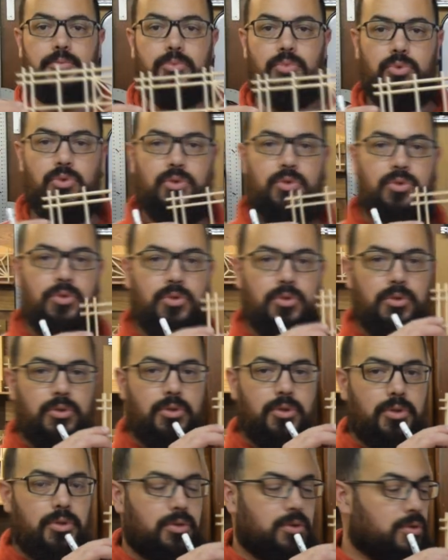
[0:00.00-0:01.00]
mon,
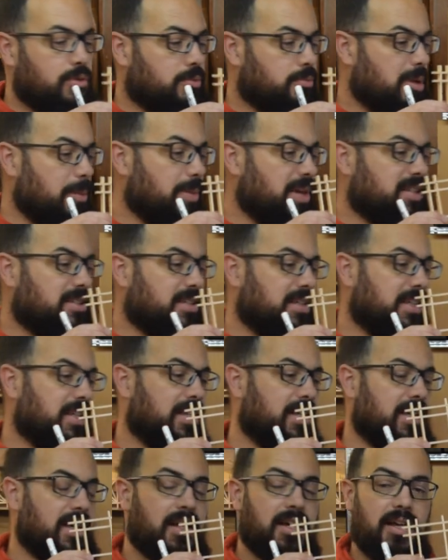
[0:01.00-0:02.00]
euh, ma
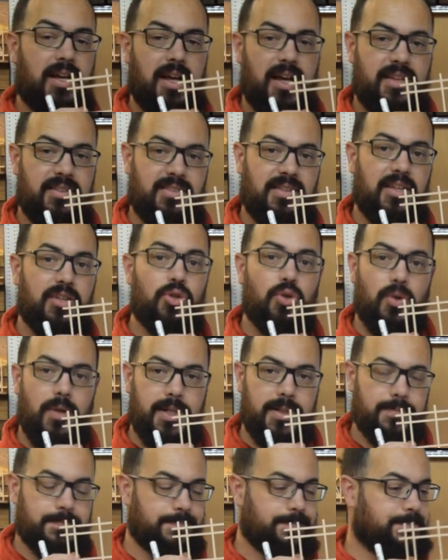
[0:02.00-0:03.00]
partie à
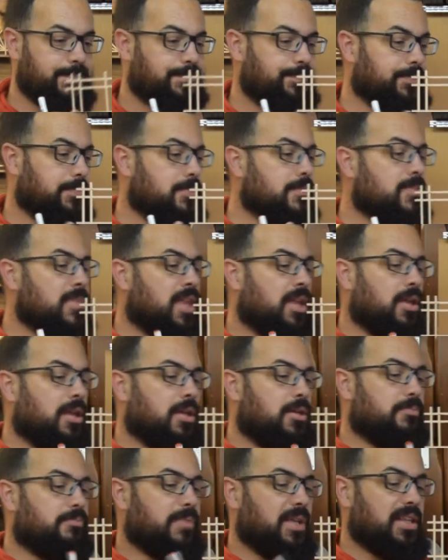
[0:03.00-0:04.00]
Sanoa.
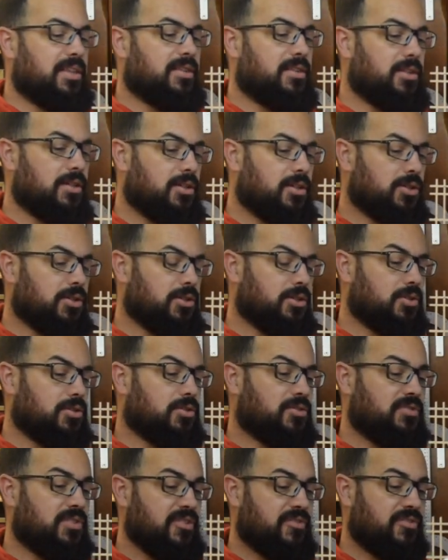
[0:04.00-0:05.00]
Maintenant,
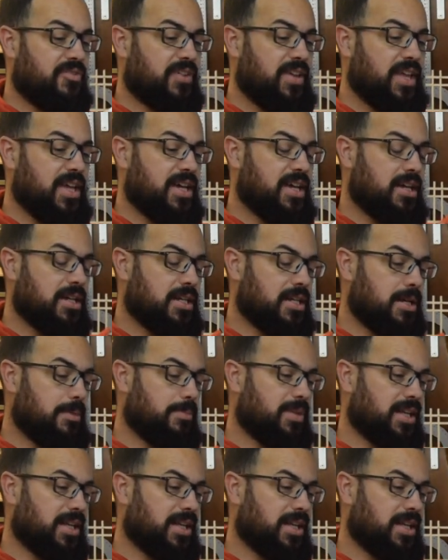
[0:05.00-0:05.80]
on va faire la